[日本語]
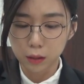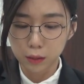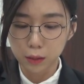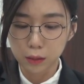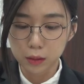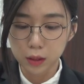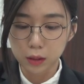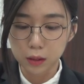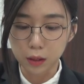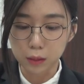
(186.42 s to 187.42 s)
狂
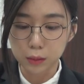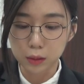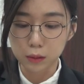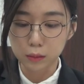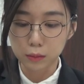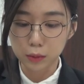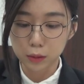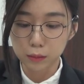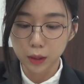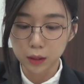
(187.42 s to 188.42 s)
気が薄く
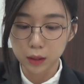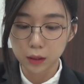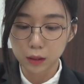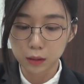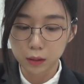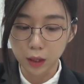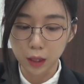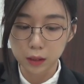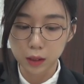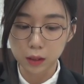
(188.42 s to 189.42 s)
渦巻き
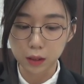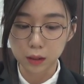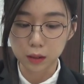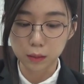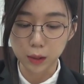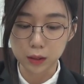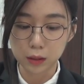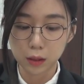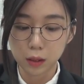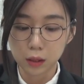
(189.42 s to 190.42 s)
体現ができま
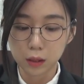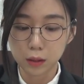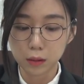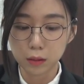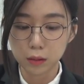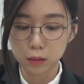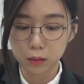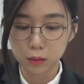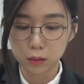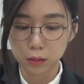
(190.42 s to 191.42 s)
す。日
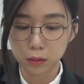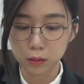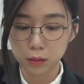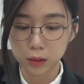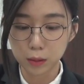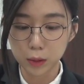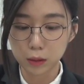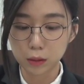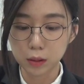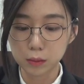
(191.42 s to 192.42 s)
の心の
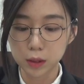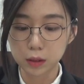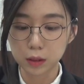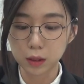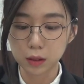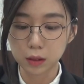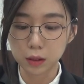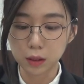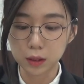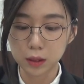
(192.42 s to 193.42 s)
闇と秘密に
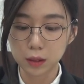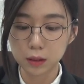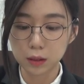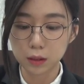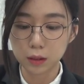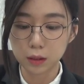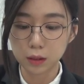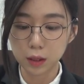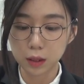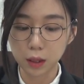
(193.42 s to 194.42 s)
ねじ
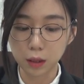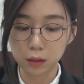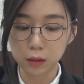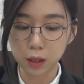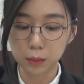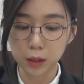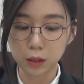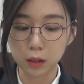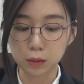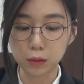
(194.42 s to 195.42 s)
れた旅
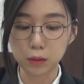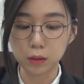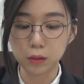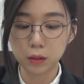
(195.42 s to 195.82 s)
であること